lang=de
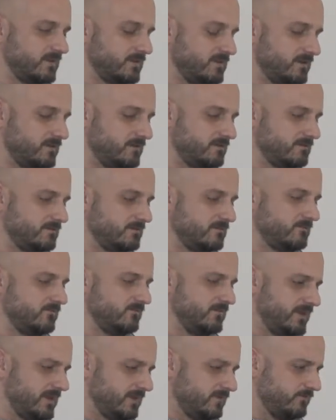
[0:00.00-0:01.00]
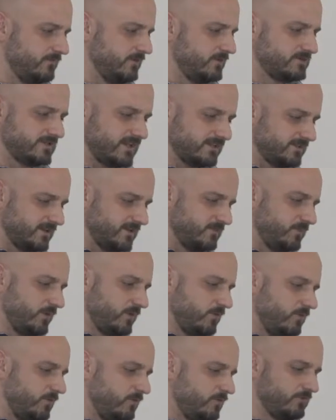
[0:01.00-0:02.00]
in Wien für ein
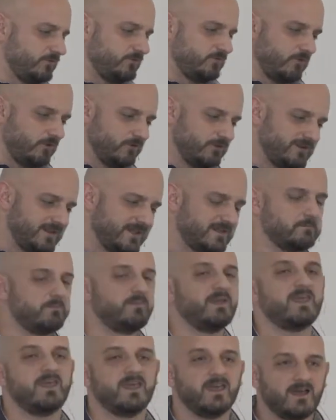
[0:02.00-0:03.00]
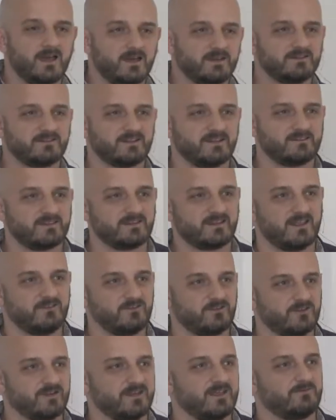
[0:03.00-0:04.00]
Stadtratbüro, so Online-PR, das heißt, ich kenne
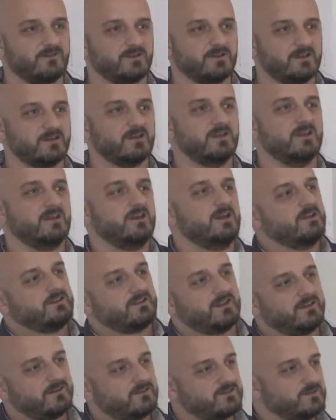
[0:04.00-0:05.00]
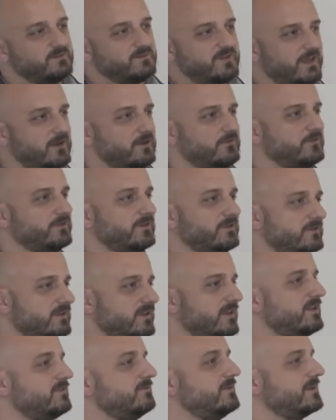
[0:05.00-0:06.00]
es auch eher von der, dann ne, zum Teil auch von der
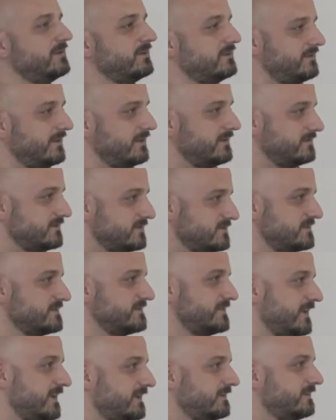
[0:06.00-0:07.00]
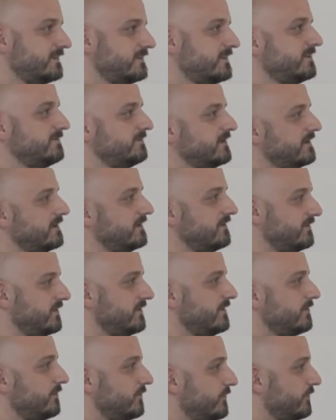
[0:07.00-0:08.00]
nicht wirklich technischen Seite, nicht wirklich
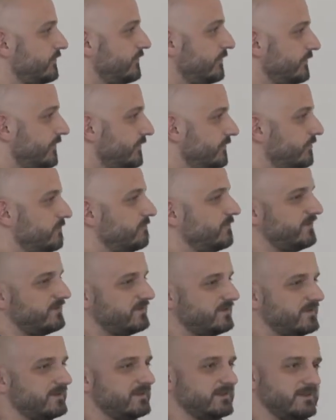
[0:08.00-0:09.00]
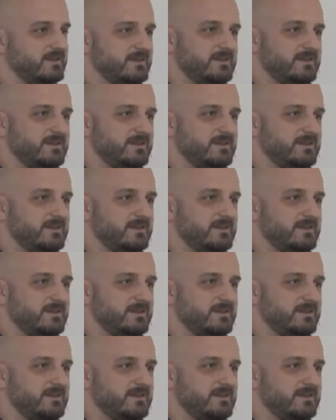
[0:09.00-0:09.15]
SEO, sondern so ein bisschen,